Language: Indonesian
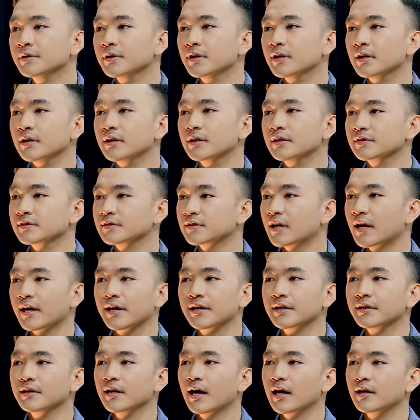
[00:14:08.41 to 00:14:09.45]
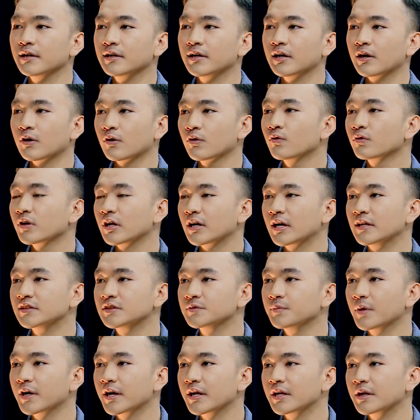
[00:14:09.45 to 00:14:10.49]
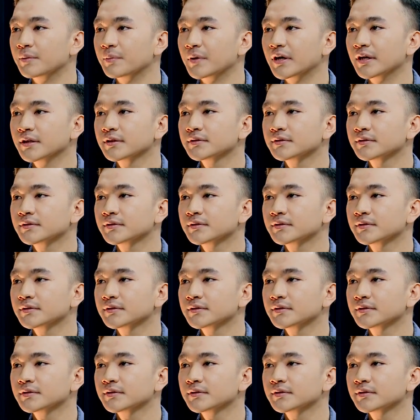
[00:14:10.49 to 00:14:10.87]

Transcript: uh, selain Andi Narogong dan lain sebagainya Pak